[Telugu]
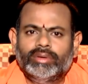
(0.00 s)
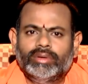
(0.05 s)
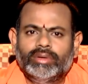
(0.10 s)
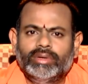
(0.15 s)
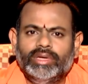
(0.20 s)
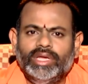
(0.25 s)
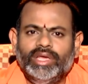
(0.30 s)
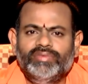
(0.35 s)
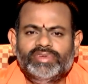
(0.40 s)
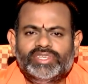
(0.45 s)

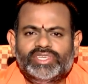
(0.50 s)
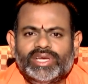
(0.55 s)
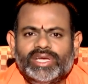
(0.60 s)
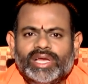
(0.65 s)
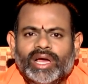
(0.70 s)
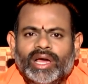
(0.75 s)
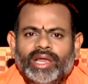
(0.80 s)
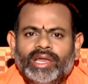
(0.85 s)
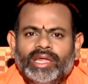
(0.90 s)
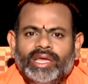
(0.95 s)
ఇవి
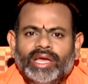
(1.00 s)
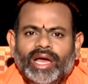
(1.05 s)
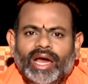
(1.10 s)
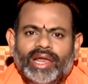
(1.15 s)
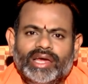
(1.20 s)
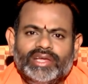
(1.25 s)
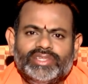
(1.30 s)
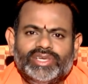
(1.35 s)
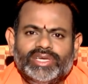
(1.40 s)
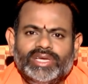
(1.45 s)
చేయాలి అలా
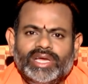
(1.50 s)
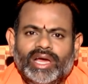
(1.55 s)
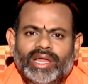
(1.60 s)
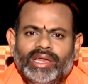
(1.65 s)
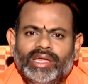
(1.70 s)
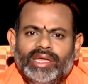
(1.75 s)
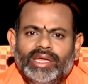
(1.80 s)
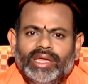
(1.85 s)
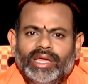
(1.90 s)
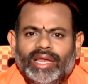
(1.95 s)
చేయాలి
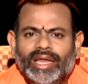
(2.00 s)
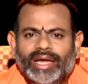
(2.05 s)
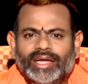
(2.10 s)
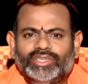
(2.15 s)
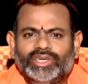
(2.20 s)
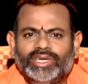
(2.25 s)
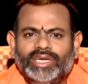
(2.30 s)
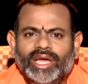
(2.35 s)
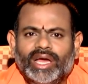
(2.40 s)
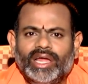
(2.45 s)
ఇలా
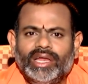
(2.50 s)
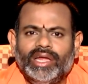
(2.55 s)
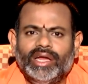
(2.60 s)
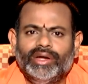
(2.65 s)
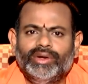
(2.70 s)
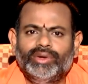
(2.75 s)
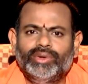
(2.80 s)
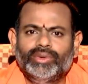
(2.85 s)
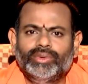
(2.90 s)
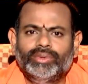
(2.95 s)
చేయాలి
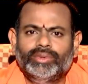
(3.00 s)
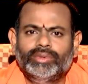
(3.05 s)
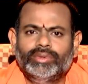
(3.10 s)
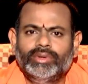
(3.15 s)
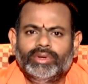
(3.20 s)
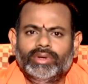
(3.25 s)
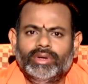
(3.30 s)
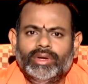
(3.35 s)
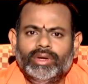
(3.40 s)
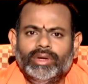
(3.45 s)
అంటూ
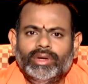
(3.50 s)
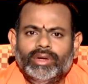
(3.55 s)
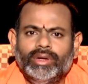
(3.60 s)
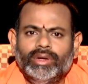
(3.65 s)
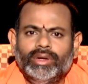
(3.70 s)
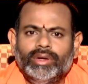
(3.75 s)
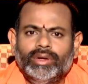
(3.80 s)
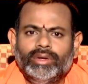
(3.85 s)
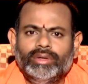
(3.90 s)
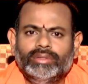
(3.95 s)

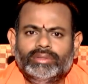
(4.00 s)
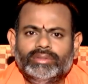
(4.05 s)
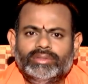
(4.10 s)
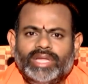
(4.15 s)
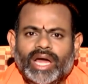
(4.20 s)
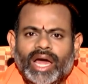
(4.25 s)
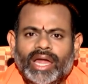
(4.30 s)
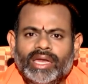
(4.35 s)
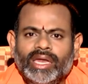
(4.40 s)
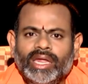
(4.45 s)

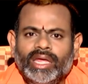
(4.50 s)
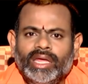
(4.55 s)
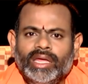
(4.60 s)
దాన్ని